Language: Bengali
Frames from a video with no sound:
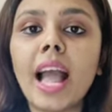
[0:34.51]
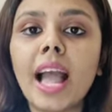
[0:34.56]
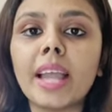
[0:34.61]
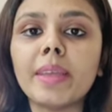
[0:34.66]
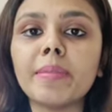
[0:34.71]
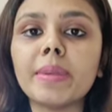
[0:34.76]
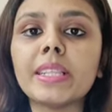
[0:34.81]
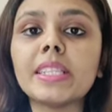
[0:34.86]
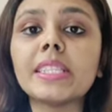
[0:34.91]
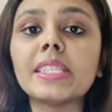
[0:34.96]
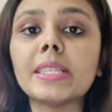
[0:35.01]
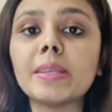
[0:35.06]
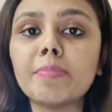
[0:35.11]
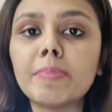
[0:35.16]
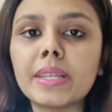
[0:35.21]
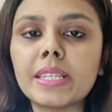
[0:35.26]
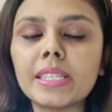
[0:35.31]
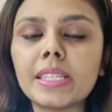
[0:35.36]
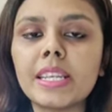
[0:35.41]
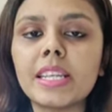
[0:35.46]
আই মিন
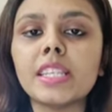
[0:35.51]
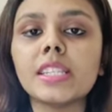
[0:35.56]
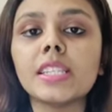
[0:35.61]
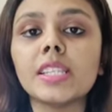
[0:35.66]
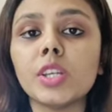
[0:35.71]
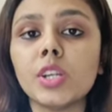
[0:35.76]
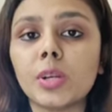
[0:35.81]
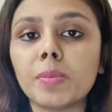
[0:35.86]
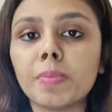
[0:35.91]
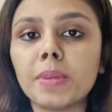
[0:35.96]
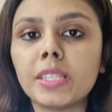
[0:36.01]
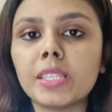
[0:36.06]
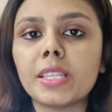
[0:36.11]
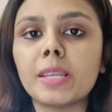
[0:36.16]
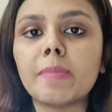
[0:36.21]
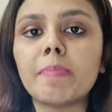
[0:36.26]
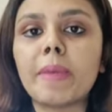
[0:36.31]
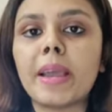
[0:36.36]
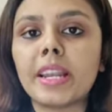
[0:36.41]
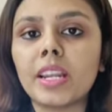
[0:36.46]
সিপিসি
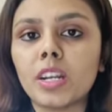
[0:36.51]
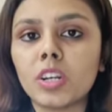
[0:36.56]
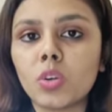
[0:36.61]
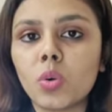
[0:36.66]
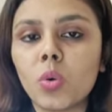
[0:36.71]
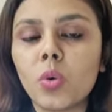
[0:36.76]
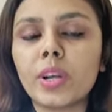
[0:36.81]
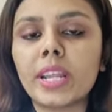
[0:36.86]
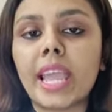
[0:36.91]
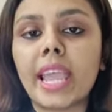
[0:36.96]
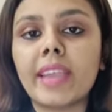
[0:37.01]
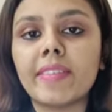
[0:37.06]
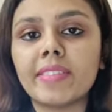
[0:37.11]
সিআরপিসি প্যানেল কোড